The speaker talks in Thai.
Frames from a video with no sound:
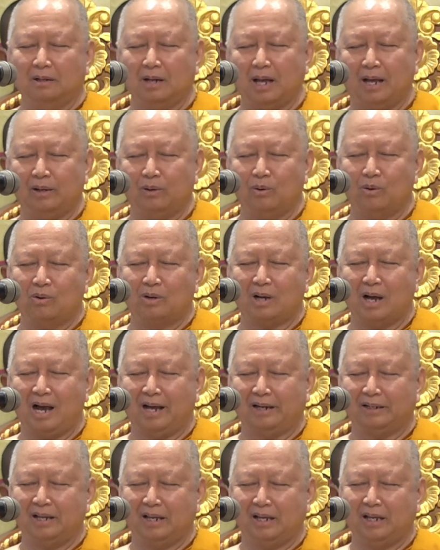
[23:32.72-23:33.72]
ในโอ
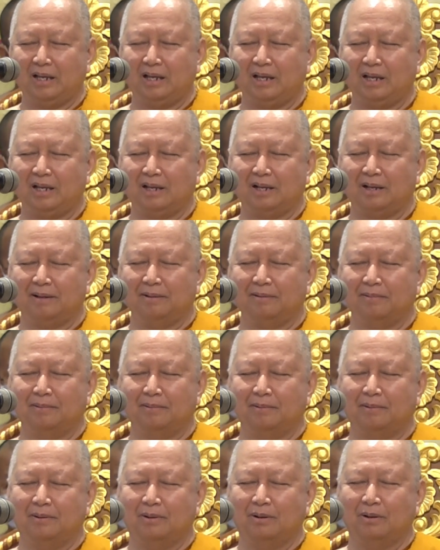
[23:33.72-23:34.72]
กาสนี้
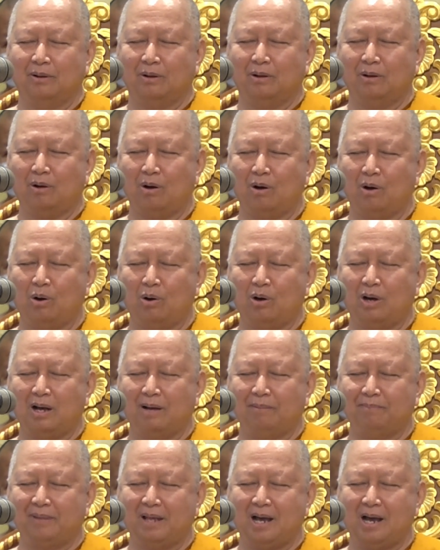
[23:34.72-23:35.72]
ขอ
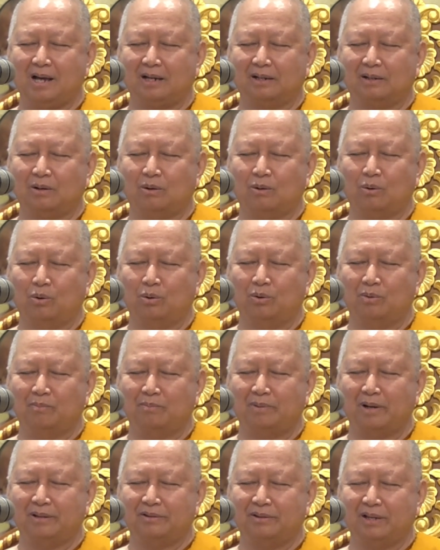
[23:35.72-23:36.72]
อำนาจคุณ
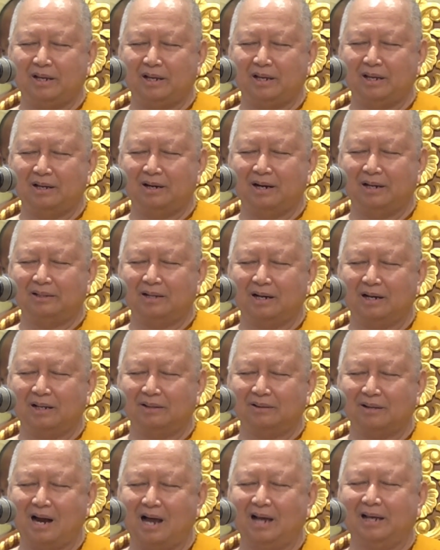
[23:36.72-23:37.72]
พระศรีรัตน
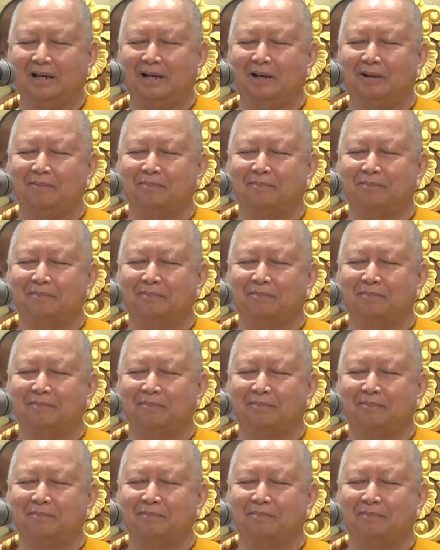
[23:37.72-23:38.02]
ตรัย